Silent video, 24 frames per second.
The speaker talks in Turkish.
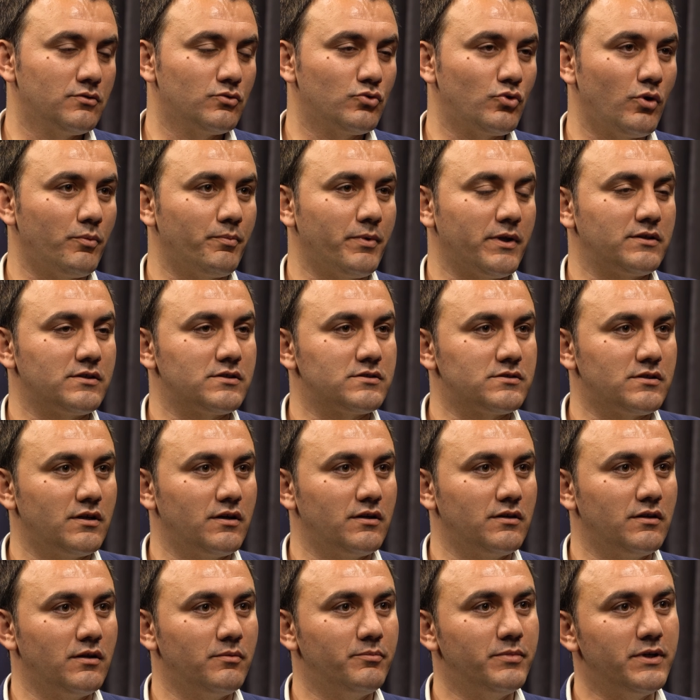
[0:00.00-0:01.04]
top
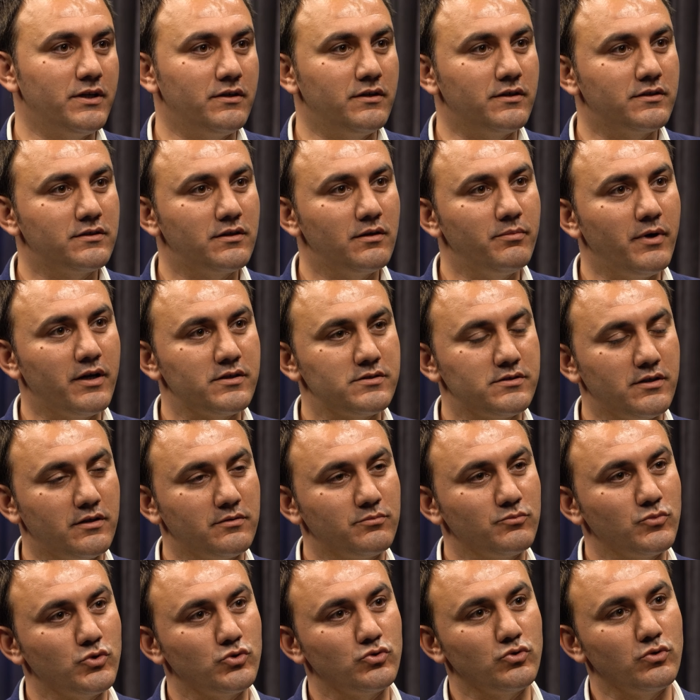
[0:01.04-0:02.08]
atışlarıyla birlikte
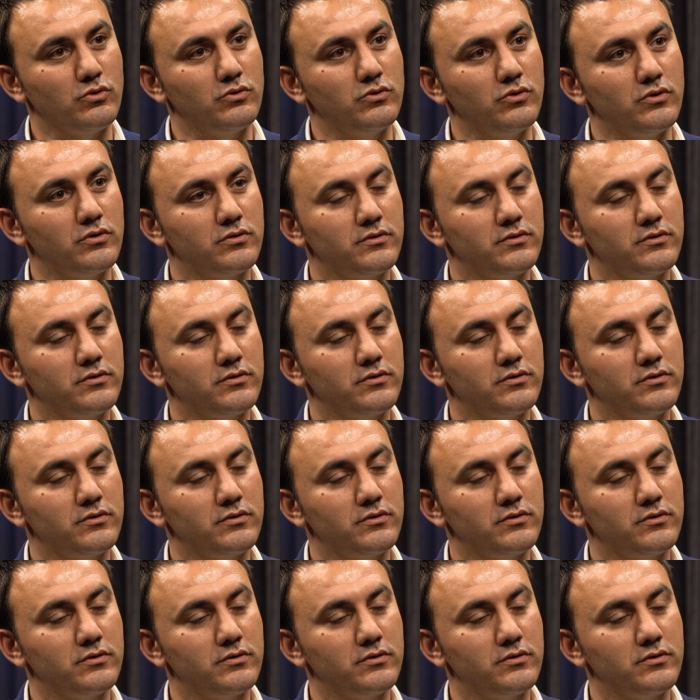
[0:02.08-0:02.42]
başlatmış ee, oluyor.